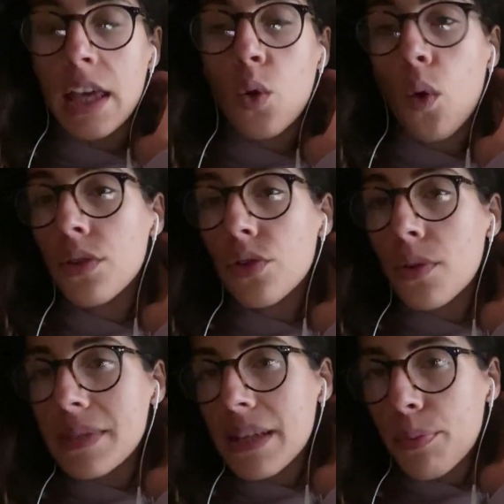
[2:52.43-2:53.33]
in quanto
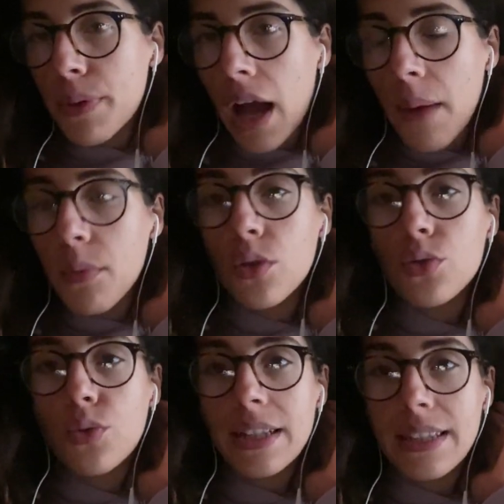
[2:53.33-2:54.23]
come sappiamo sappiamo
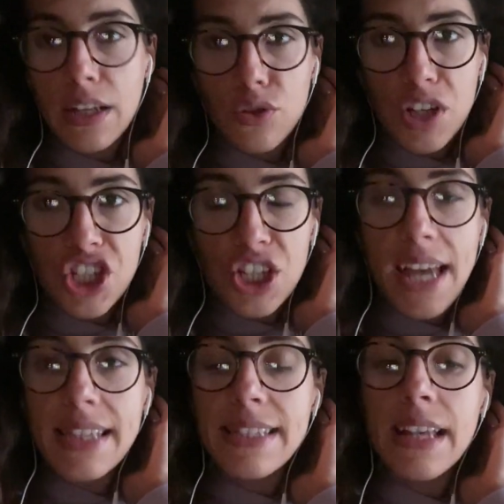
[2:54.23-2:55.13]
durante
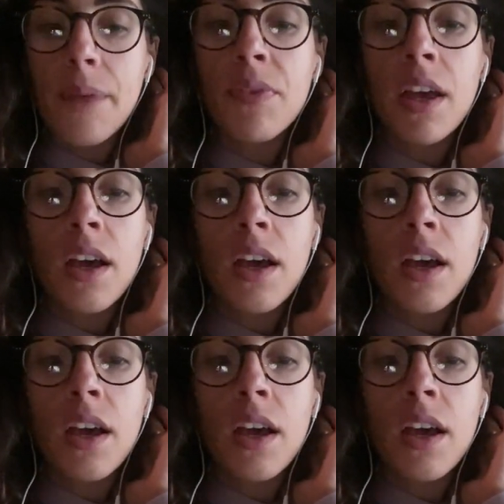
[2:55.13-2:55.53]
l'adolescenza